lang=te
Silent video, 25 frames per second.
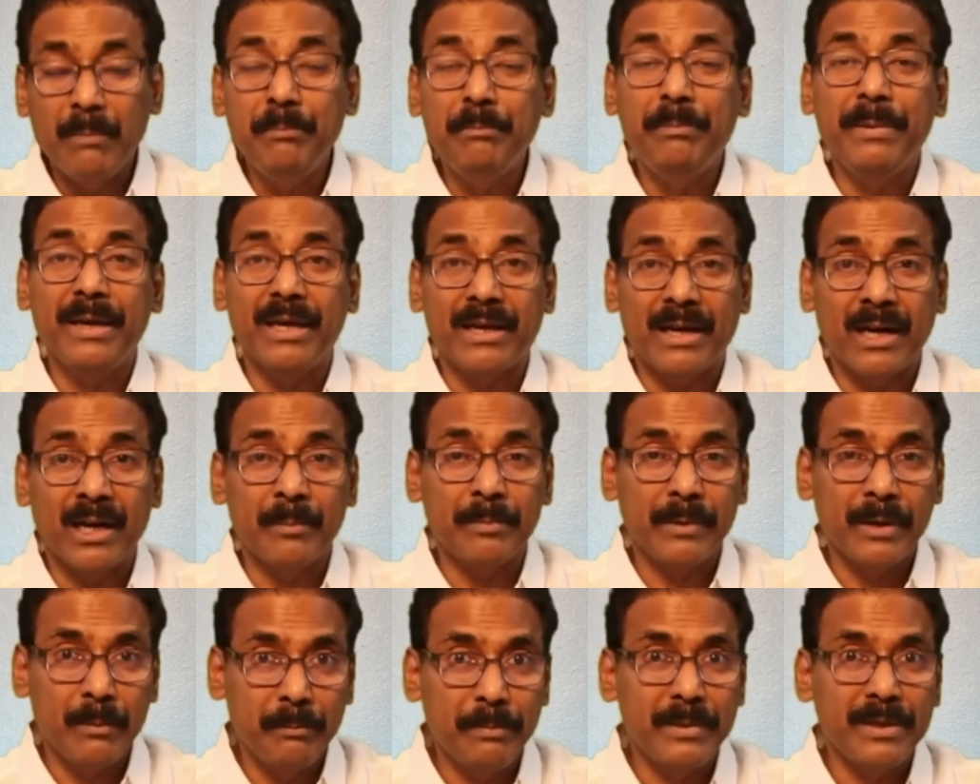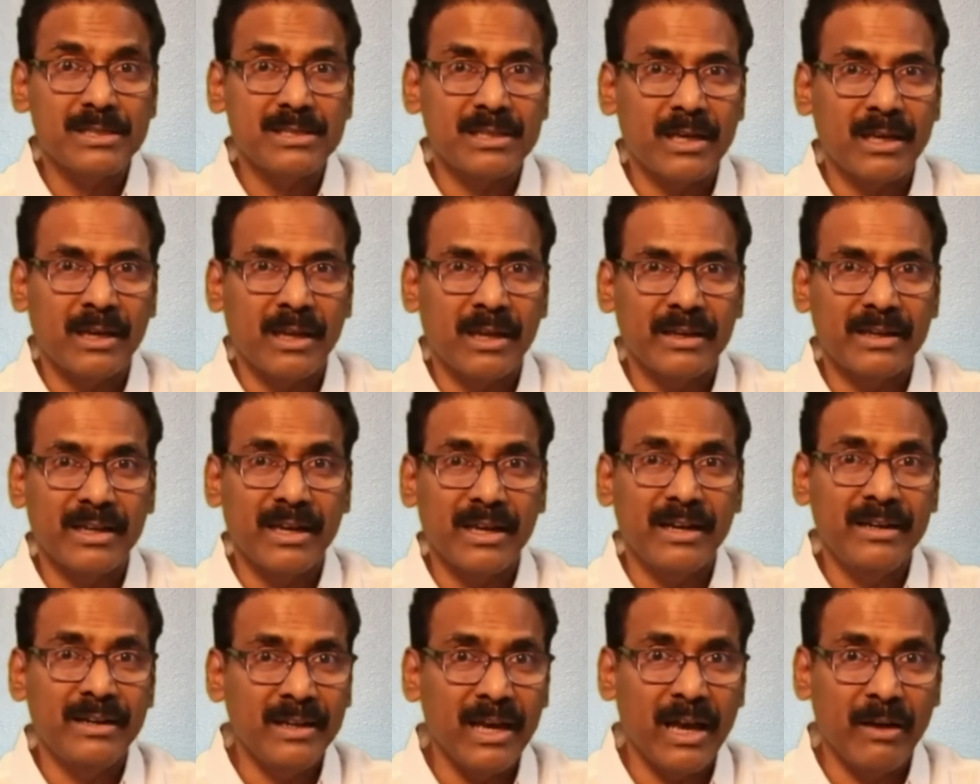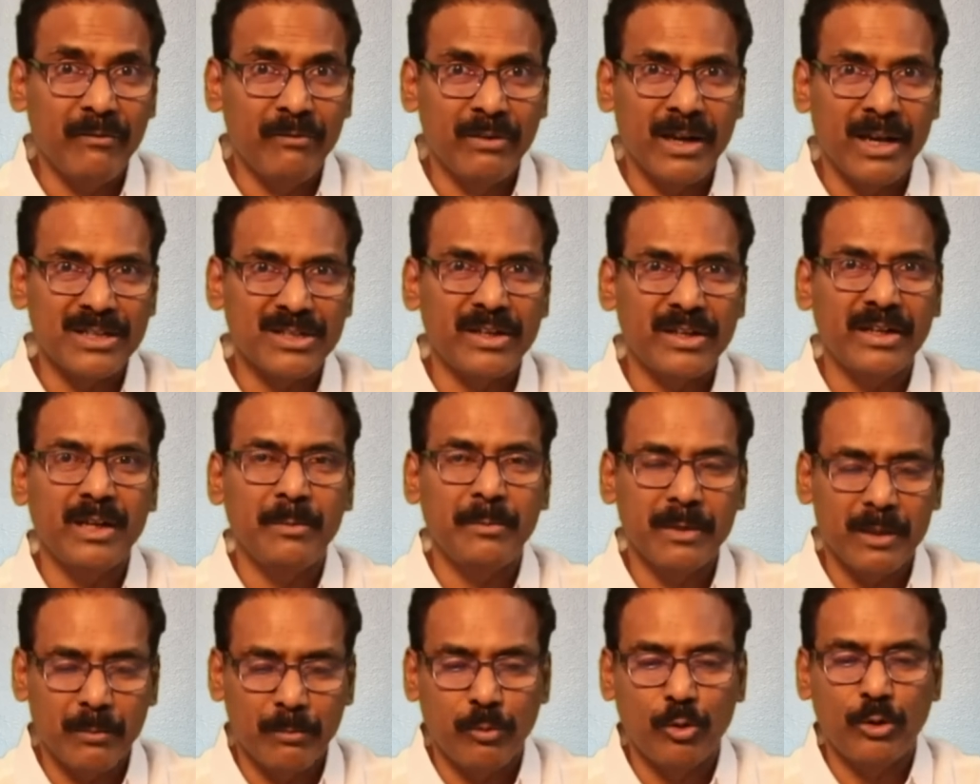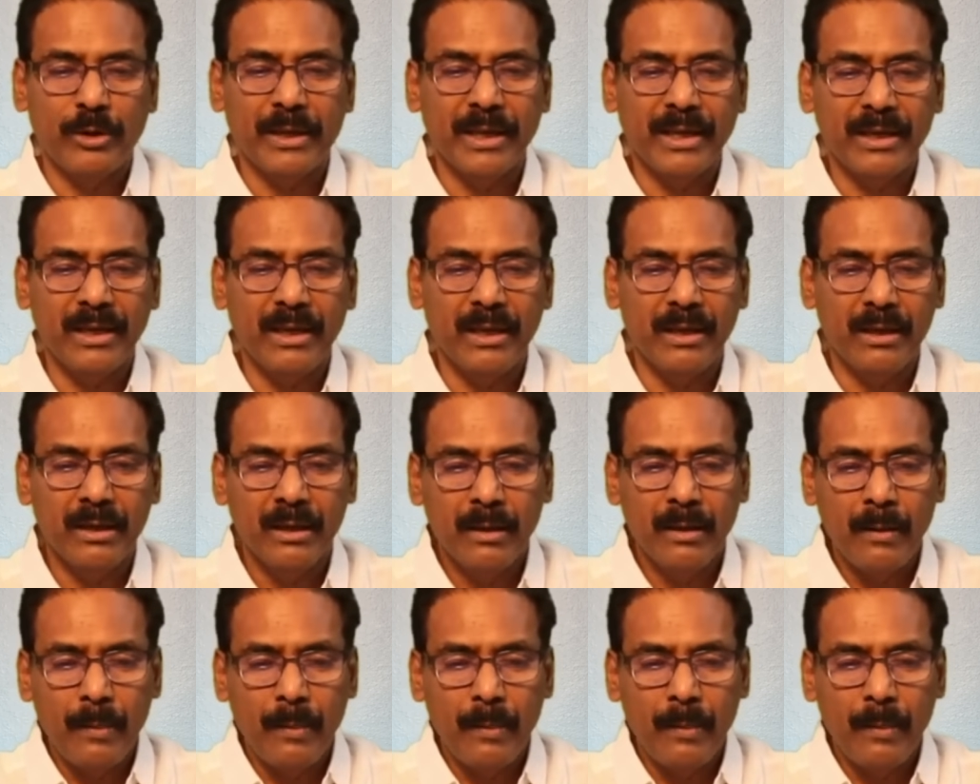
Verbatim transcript: ఎంపీ కడప ఎంపీ స్థానానికి అంటే అవినాష్ రెడ్డి మీద పోటీకి